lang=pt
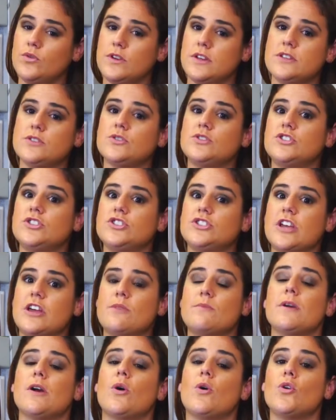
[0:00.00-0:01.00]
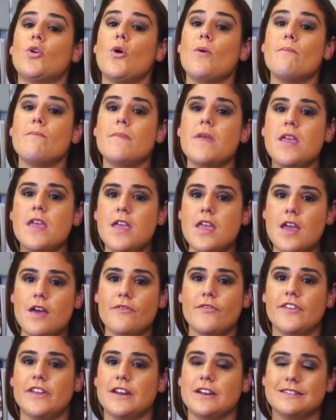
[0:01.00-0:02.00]
Tudo isso te gera uma
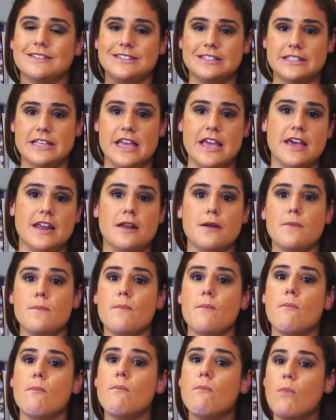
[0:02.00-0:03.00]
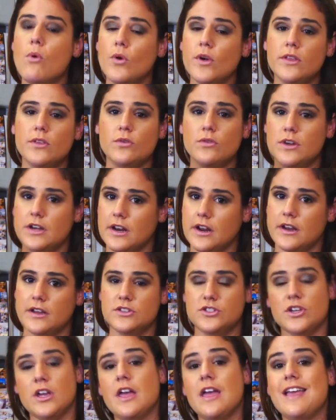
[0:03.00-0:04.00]
economia financeira muito
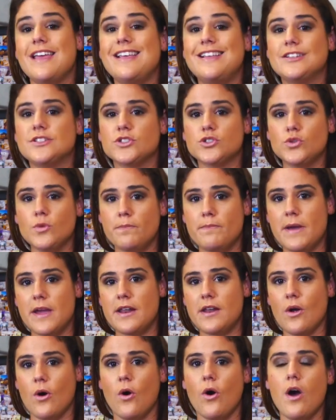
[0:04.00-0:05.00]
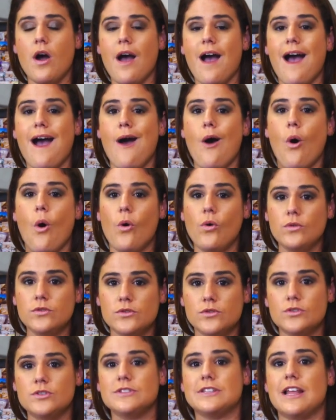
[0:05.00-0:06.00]
grande e superior a
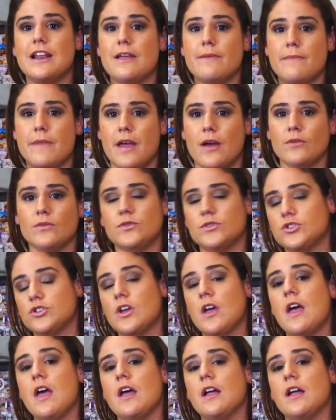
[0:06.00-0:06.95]
outros elementos